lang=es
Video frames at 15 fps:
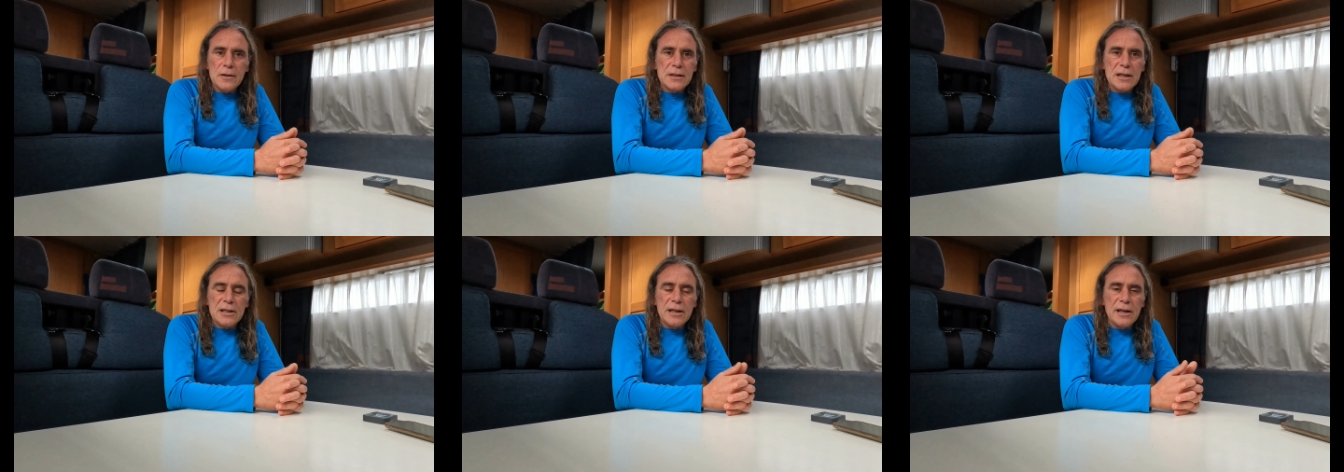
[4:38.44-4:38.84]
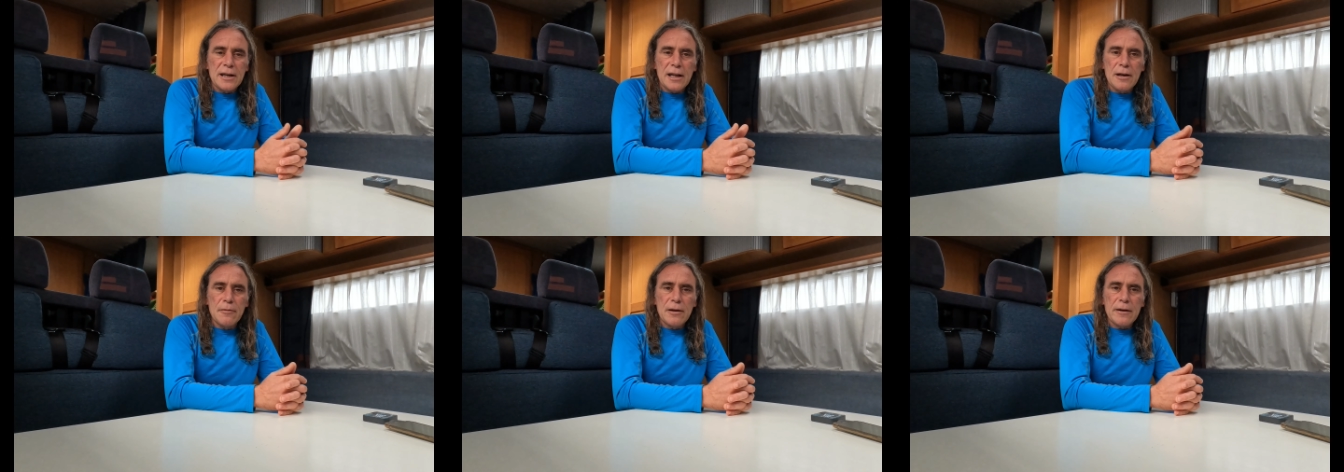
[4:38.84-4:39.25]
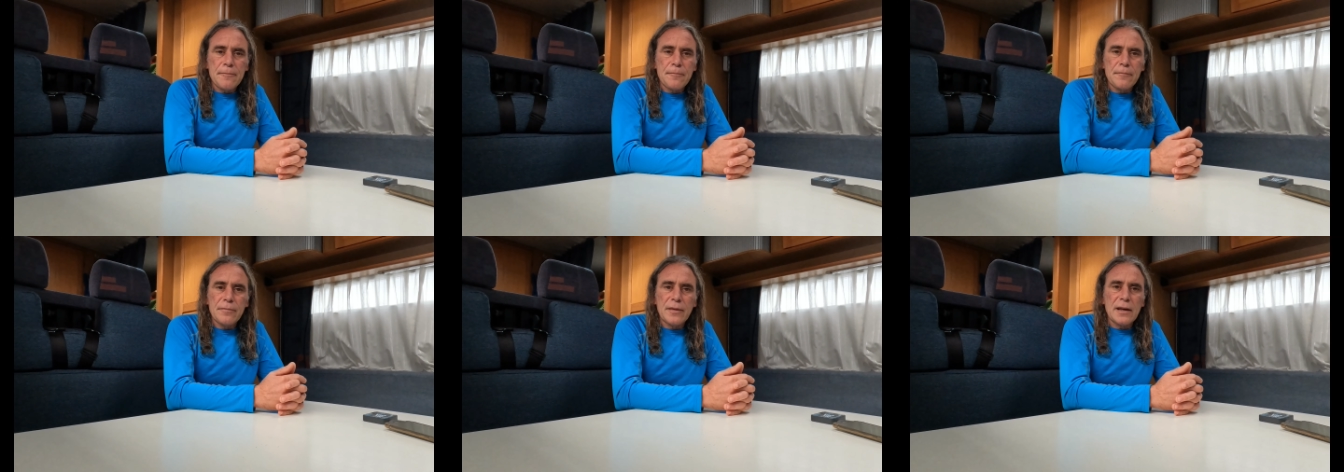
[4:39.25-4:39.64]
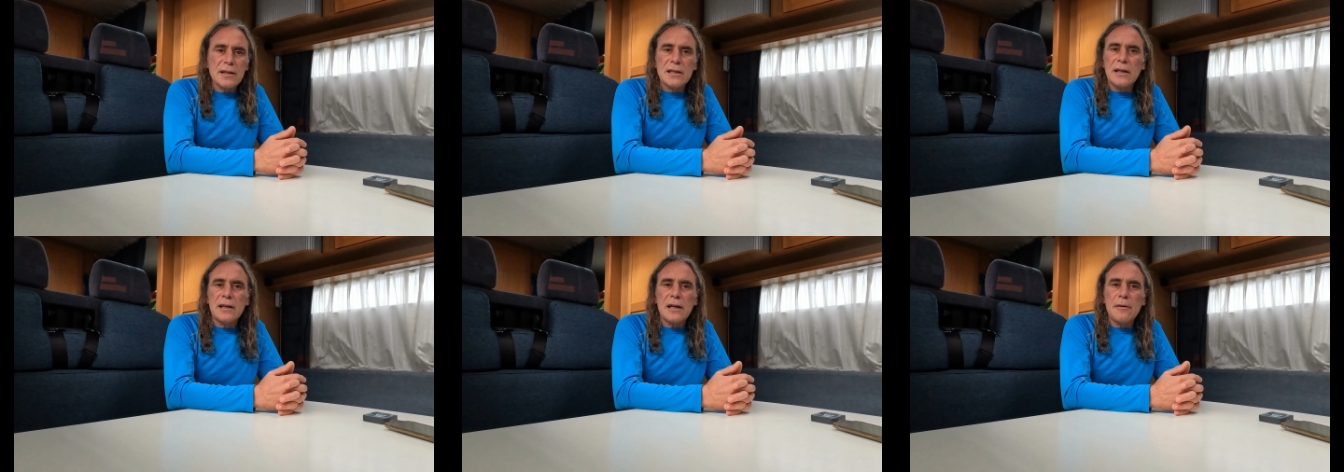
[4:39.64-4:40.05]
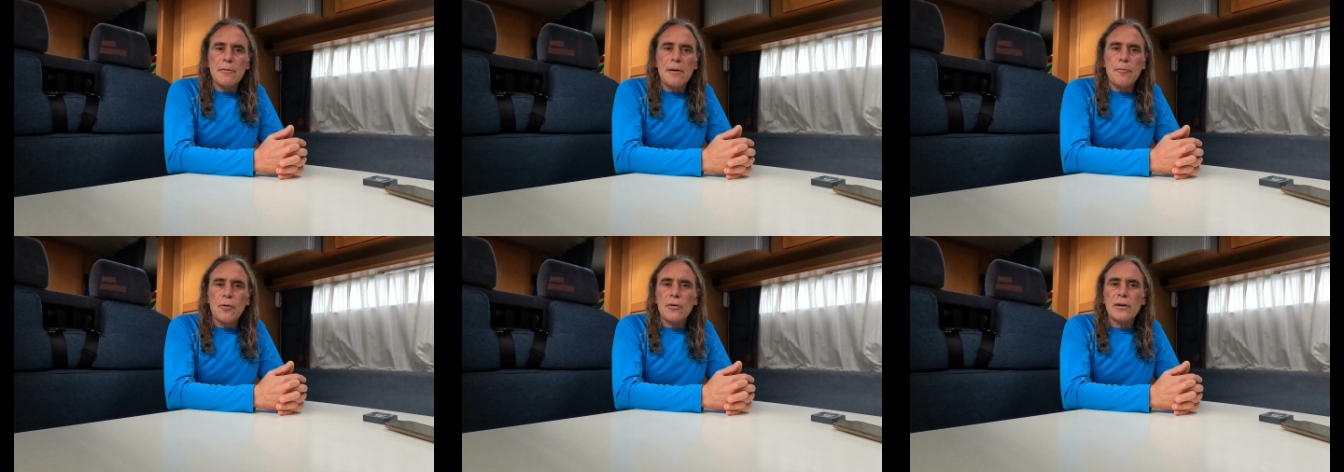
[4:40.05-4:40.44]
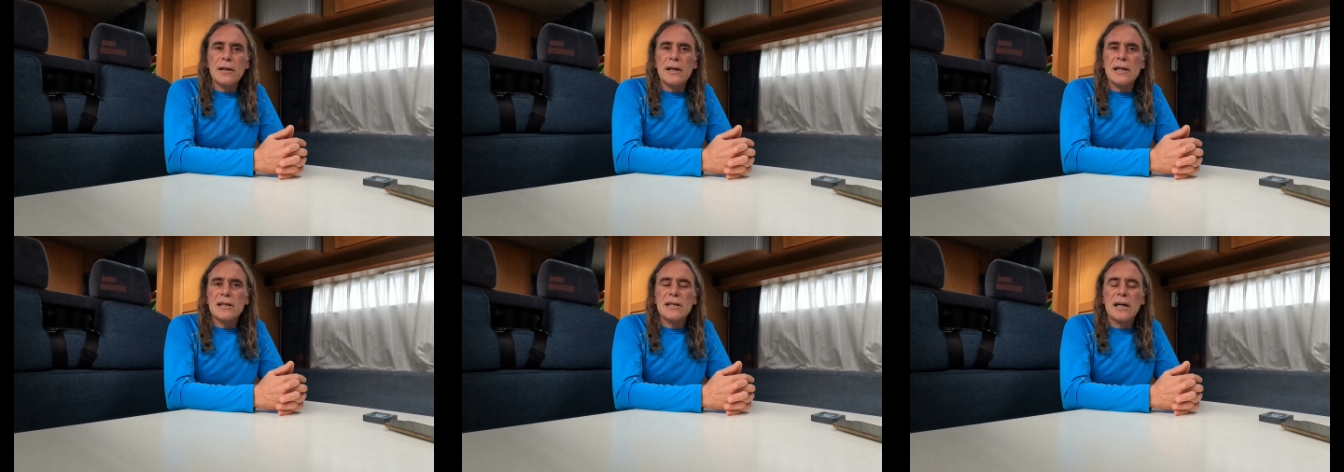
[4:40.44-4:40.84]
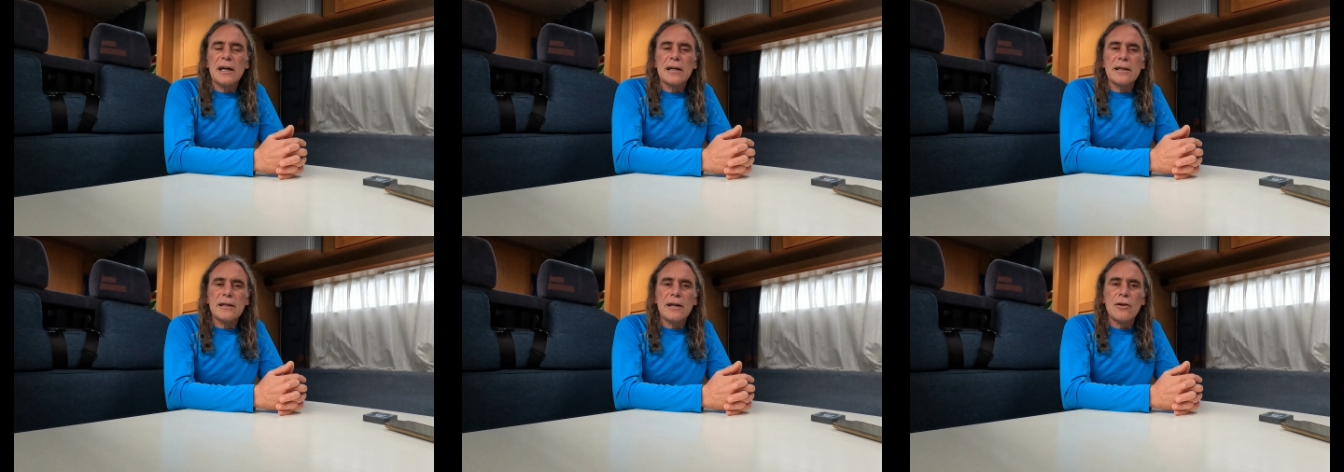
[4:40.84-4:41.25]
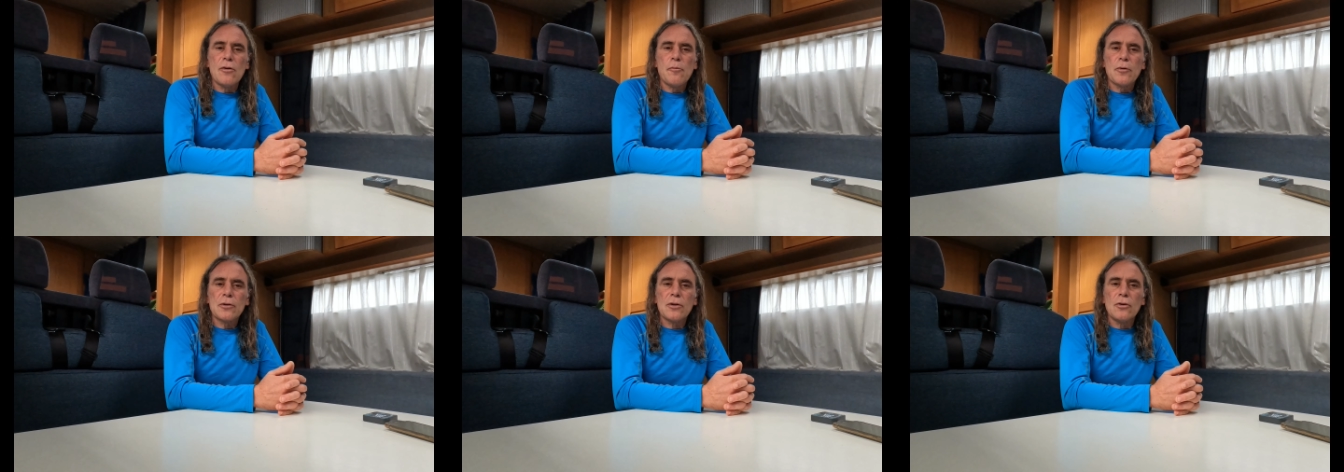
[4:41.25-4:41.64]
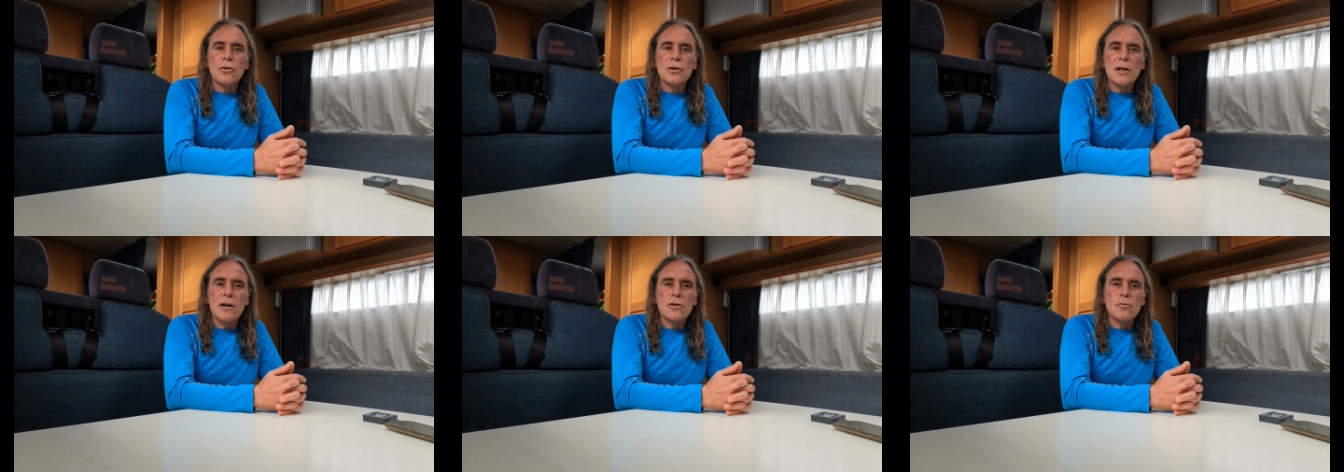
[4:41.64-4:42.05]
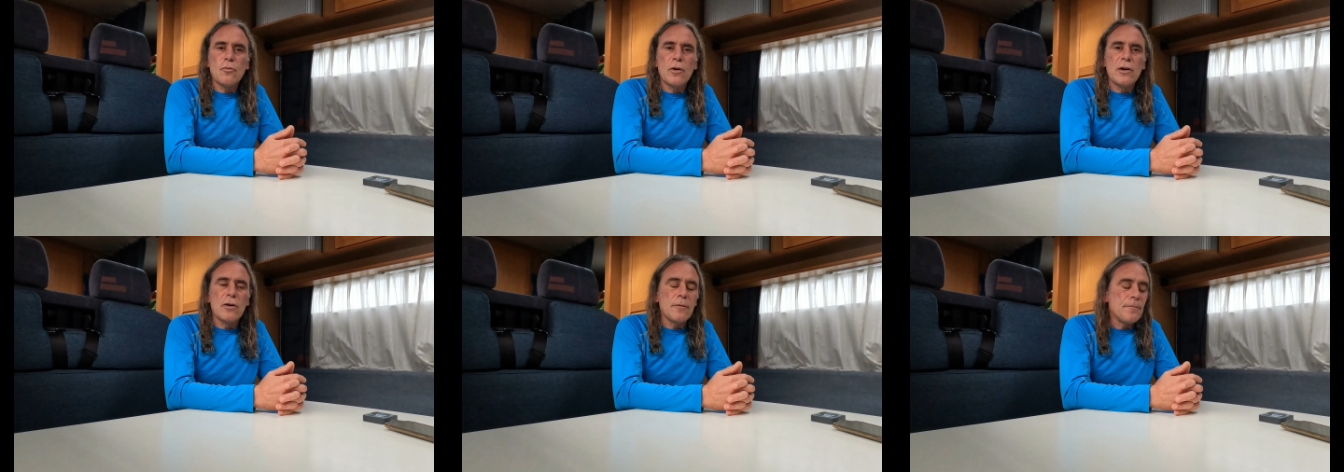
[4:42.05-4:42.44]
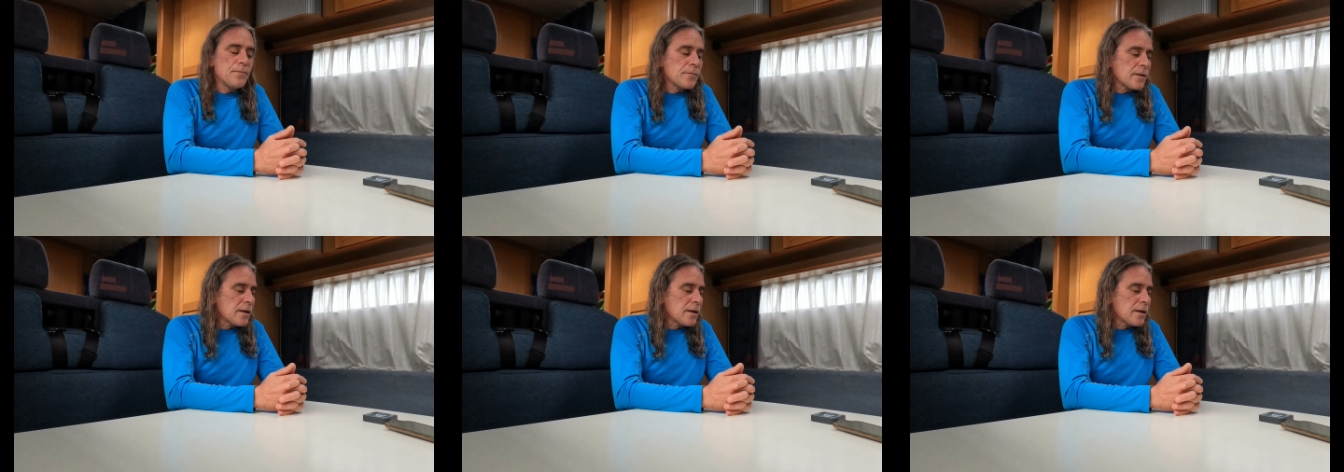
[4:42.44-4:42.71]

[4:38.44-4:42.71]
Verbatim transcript: Es que es increíble. Es increíble por dónde te quieren sacar dinero, por todos los lados. Bueno,